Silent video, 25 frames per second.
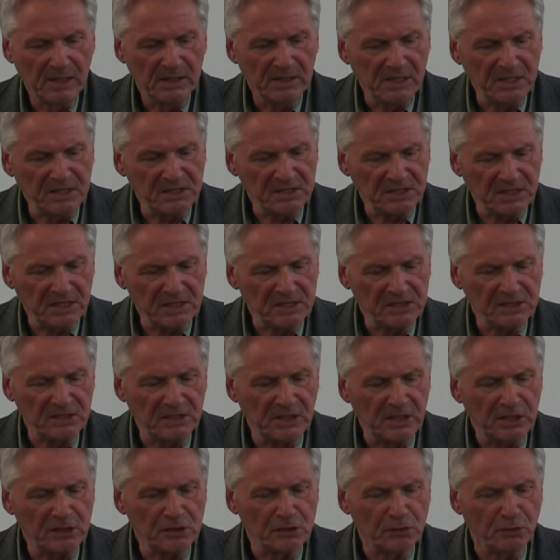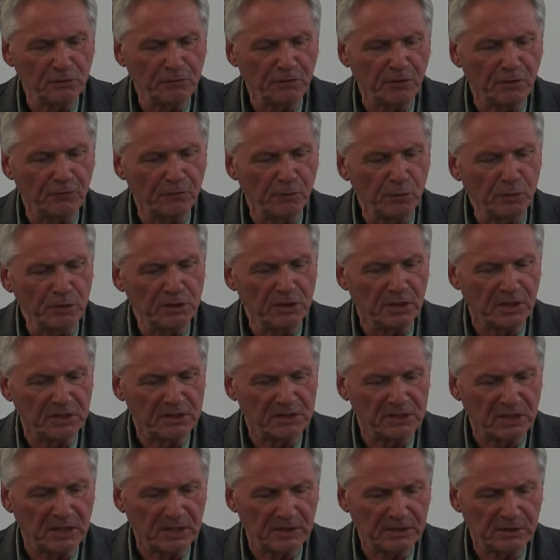Dies ist nicht zu
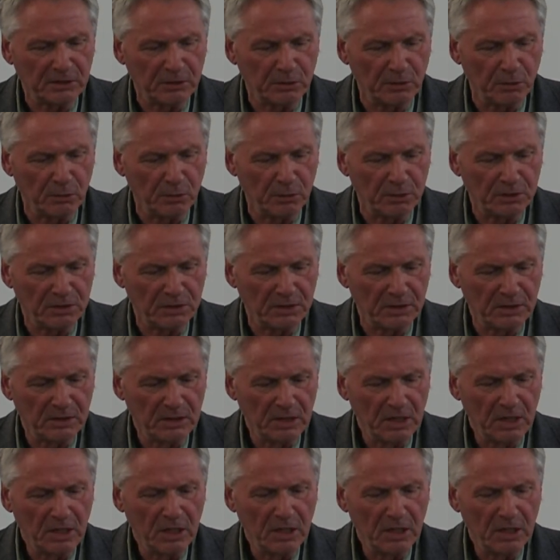verwundern, sagte Goethe.